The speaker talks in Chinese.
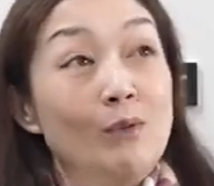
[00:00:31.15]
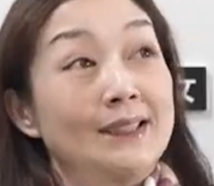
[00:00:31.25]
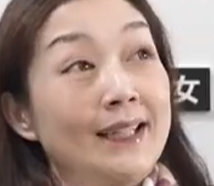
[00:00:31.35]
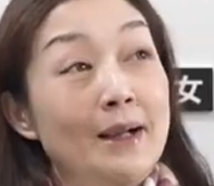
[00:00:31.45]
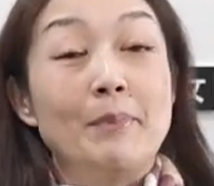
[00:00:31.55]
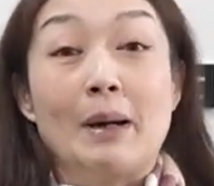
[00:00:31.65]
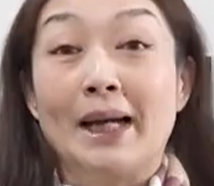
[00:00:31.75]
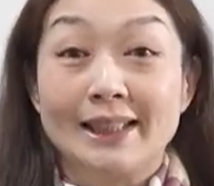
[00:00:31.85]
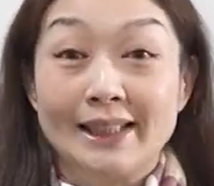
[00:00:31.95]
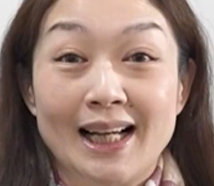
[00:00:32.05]
我在看爸
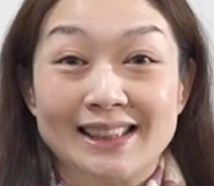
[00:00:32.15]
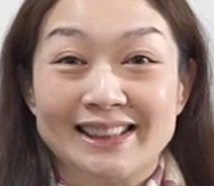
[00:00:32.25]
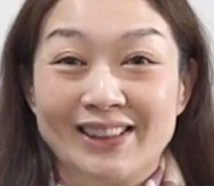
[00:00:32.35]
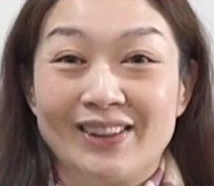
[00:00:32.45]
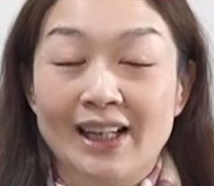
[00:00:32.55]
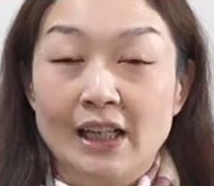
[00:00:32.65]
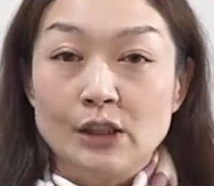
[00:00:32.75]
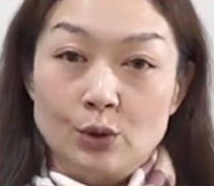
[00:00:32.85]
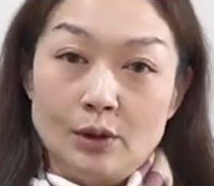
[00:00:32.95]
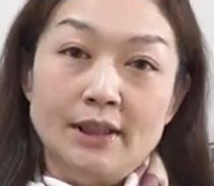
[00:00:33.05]
爸的样子哦。
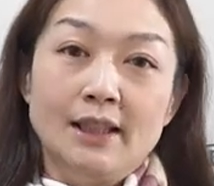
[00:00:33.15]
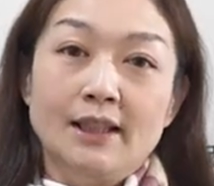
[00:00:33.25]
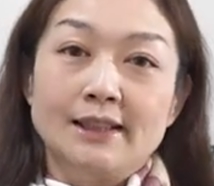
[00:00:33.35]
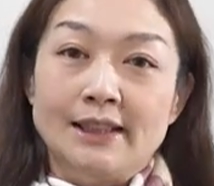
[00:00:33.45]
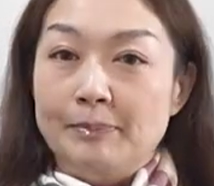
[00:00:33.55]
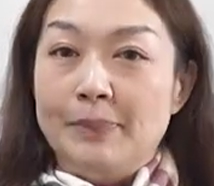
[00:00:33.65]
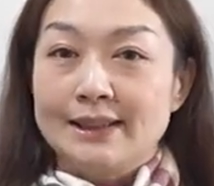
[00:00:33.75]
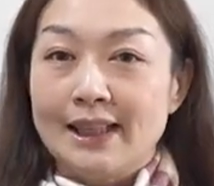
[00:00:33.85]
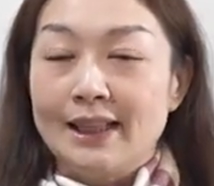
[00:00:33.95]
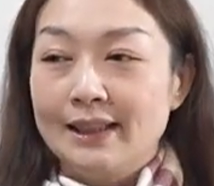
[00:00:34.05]
所以基本
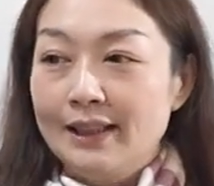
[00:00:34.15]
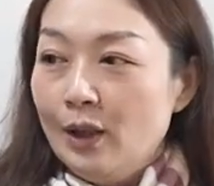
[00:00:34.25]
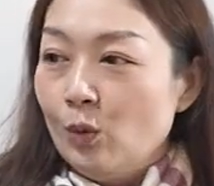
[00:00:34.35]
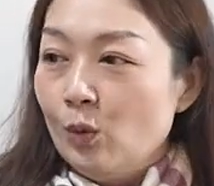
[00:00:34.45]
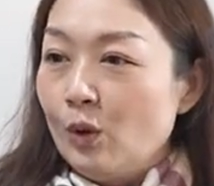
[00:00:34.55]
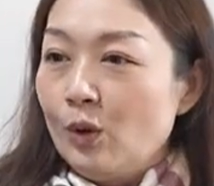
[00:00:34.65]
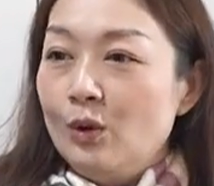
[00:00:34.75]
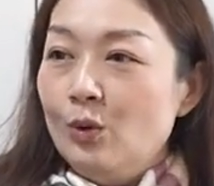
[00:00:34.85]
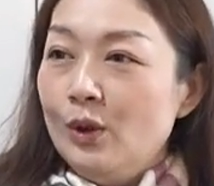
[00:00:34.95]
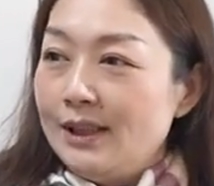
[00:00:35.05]
上呢，
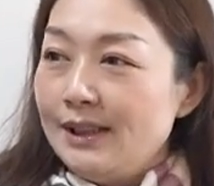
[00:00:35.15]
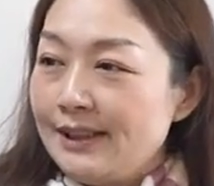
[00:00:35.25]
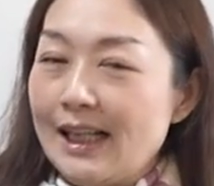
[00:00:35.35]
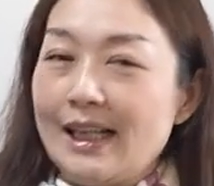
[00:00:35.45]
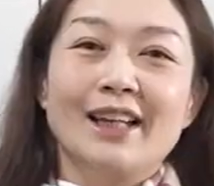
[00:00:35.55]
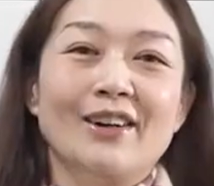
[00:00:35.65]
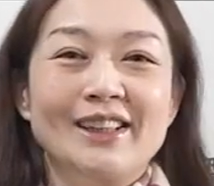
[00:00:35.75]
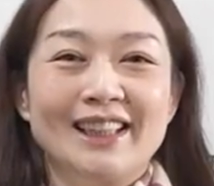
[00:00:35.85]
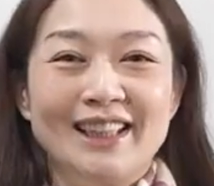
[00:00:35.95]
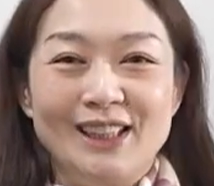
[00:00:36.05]
我会想要
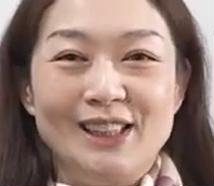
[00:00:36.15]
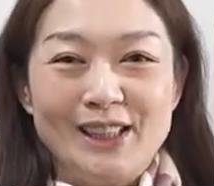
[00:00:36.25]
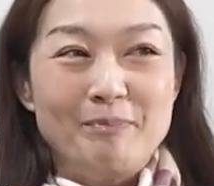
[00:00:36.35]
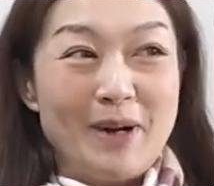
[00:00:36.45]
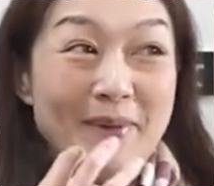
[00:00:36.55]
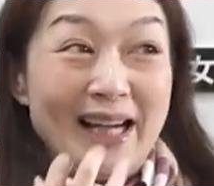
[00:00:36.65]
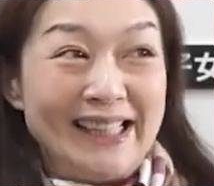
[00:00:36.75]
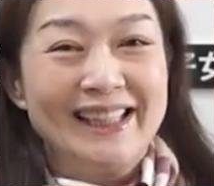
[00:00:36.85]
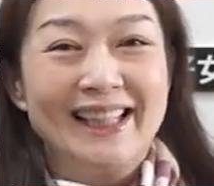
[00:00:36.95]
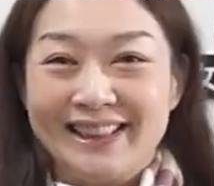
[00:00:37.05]
一个很像爸爸
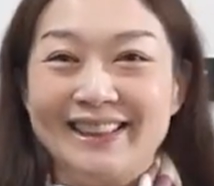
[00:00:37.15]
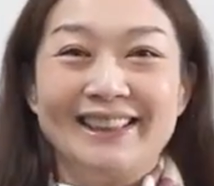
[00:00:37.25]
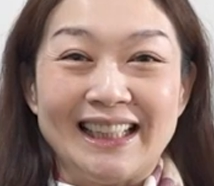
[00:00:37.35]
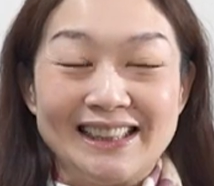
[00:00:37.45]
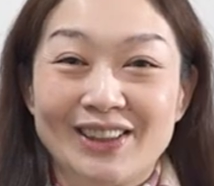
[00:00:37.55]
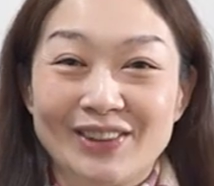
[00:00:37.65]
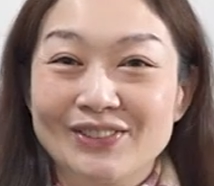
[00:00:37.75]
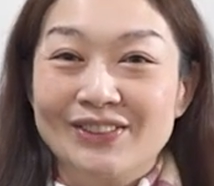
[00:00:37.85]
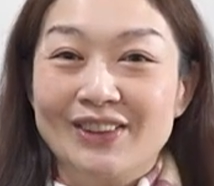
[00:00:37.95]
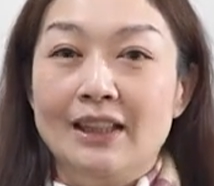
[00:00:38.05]
一样的人来照
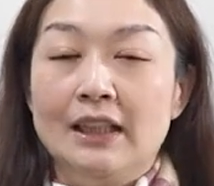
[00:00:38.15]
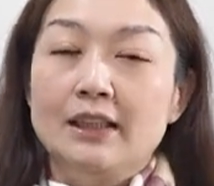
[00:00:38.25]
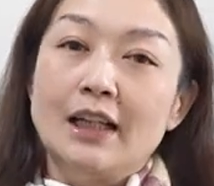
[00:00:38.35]
顾我。